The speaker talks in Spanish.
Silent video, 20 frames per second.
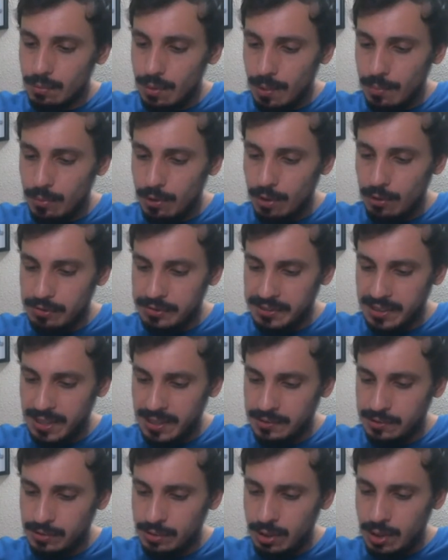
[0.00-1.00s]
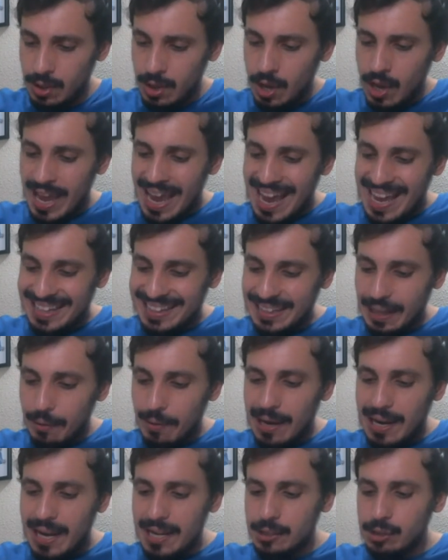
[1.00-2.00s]
vamos a ponerlo en silencio,
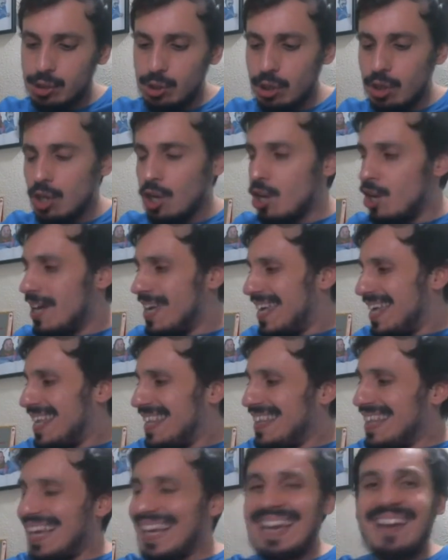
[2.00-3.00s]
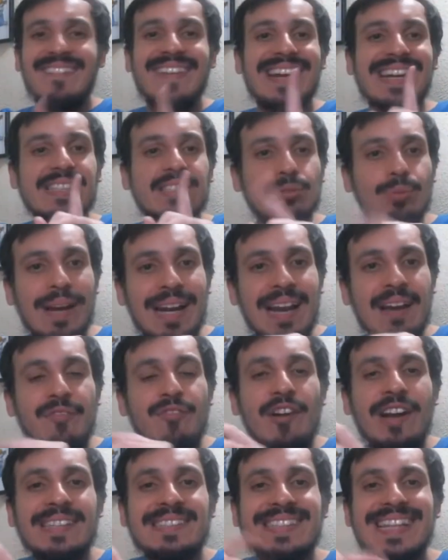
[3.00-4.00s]
estaba el hecho de que Venezuela
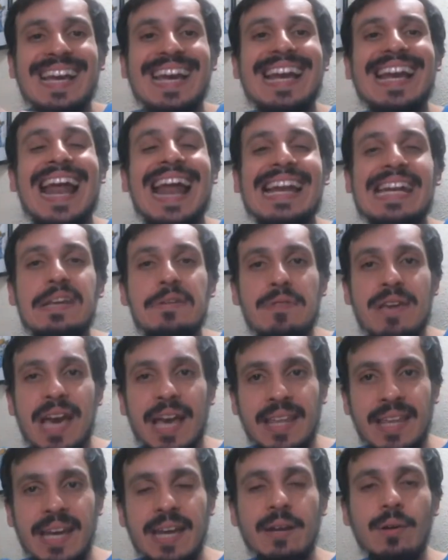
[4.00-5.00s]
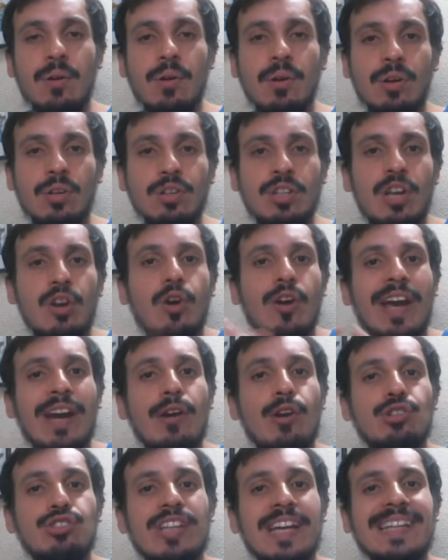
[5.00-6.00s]
fuese el aliviadero de los
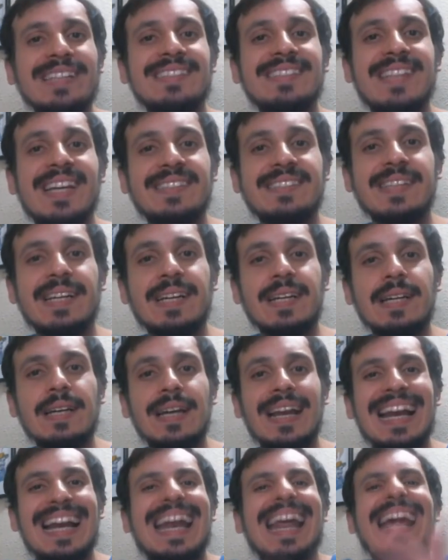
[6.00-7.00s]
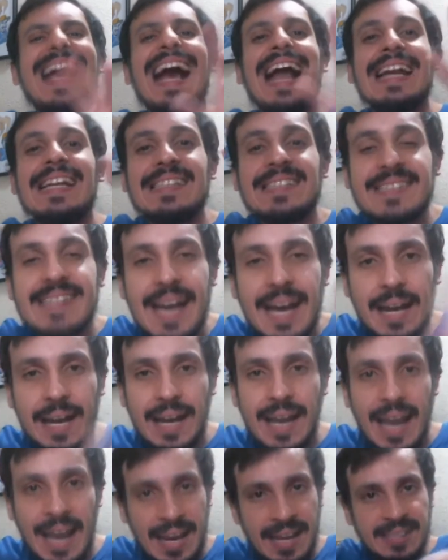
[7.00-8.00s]
que no se quisiesen
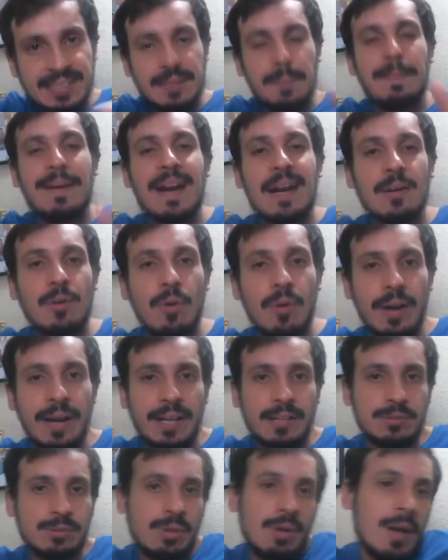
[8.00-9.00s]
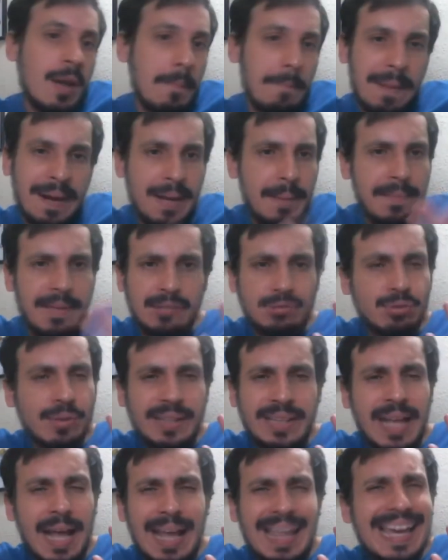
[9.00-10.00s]
legalizar e irse para el Congreso. Para mí eso
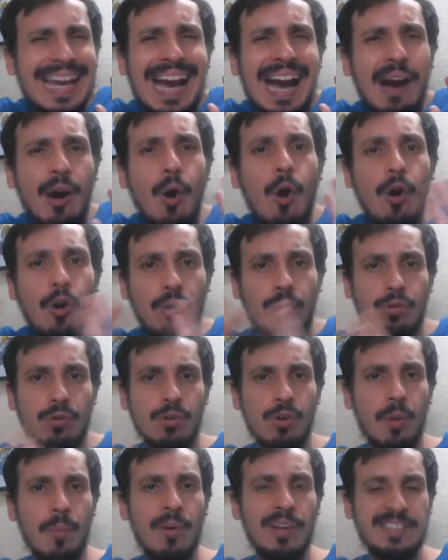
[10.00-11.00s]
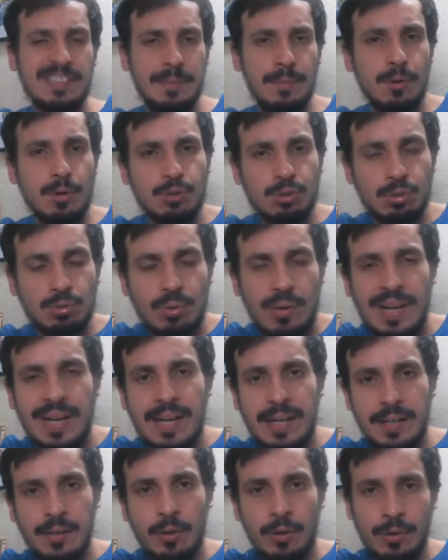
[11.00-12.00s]
está de cajón, como decimos nosotros
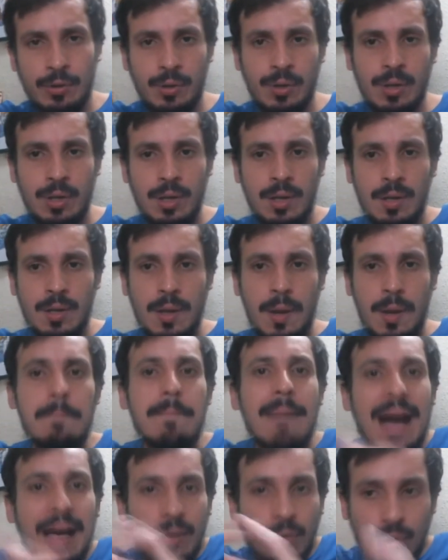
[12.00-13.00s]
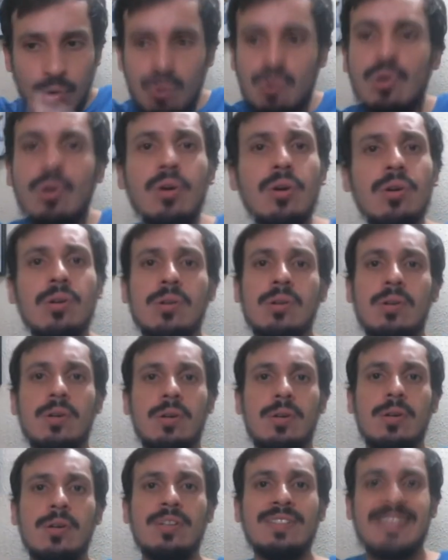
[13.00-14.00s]
en criollo. Maduro
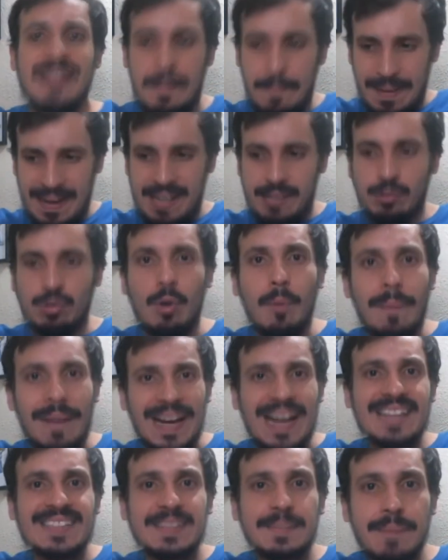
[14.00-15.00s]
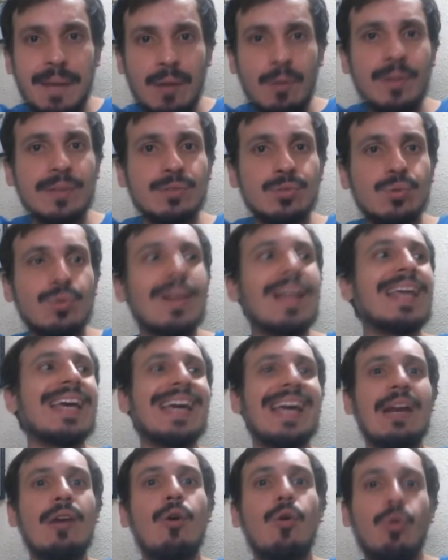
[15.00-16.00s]
se prestó para la sinvergüenzura
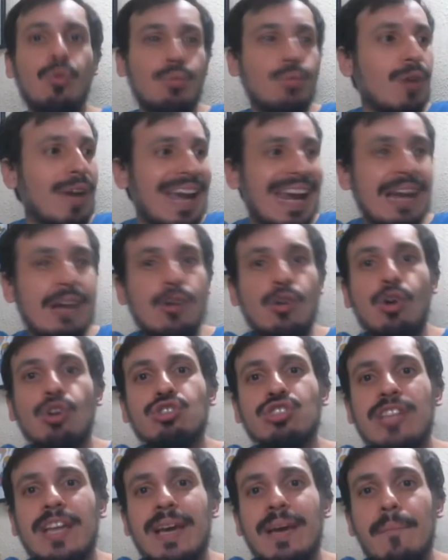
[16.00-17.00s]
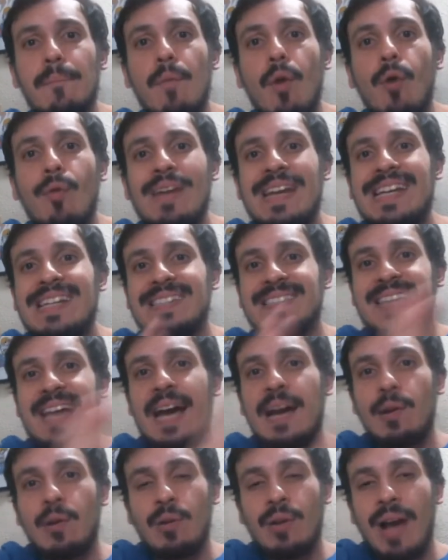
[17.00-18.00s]
de que los que no se
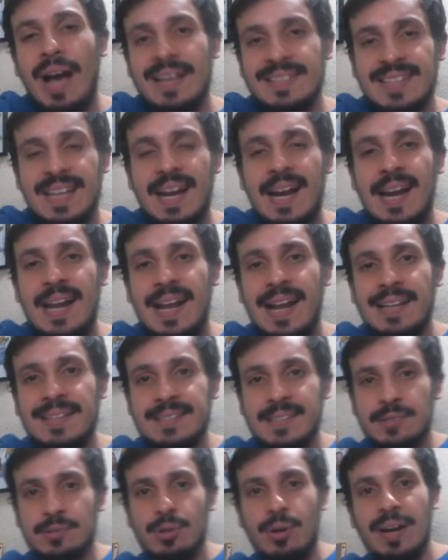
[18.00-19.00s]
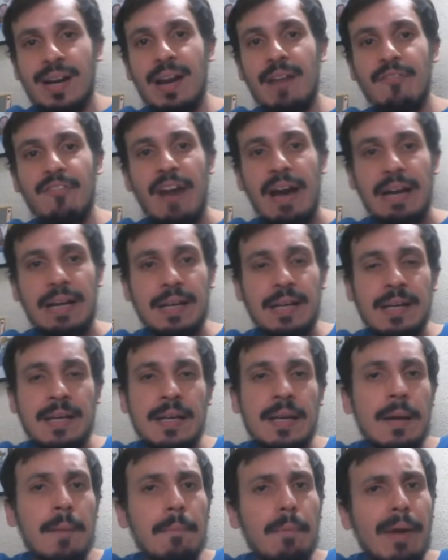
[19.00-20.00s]
movilizaron hacia la legalización en la FARC
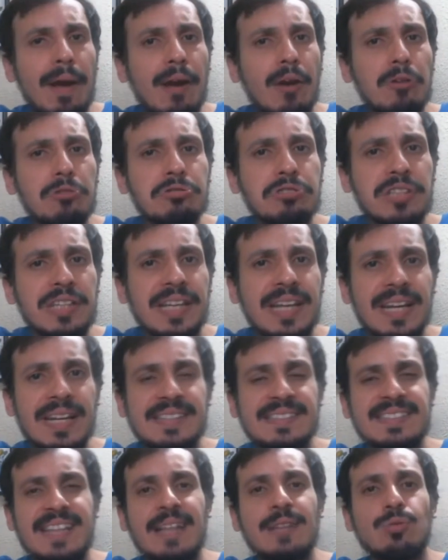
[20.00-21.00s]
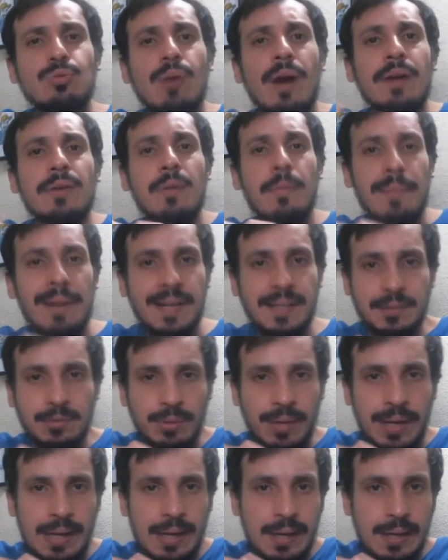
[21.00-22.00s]
pues consiguieran santuario en
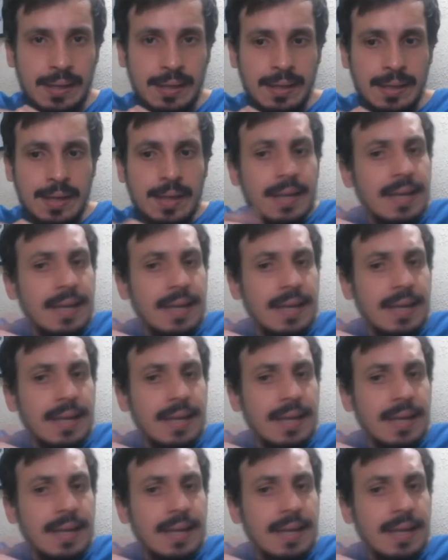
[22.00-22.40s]
Venezuela.